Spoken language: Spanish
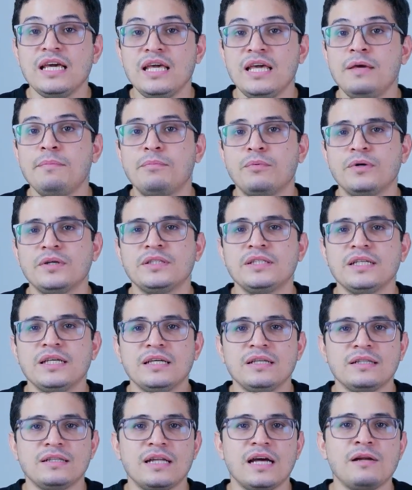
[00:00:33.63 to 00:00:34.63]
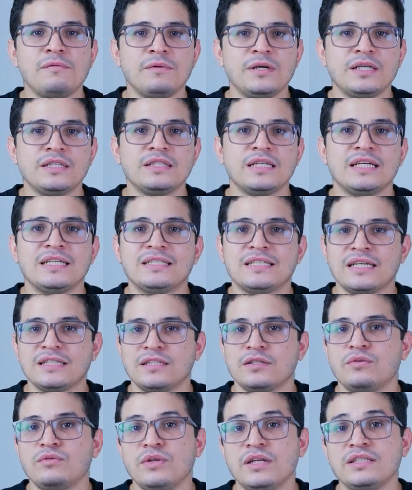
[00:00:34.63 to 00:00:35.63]
Y pues tal vez
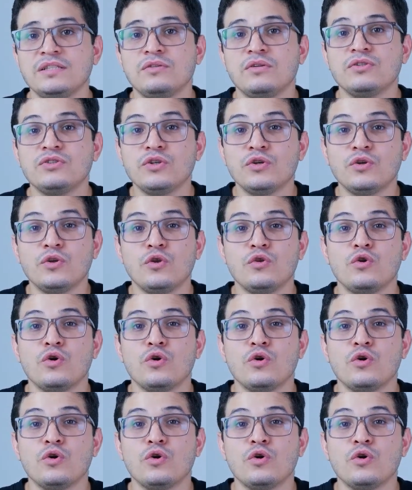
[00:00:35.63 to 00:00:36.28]
estás en una situación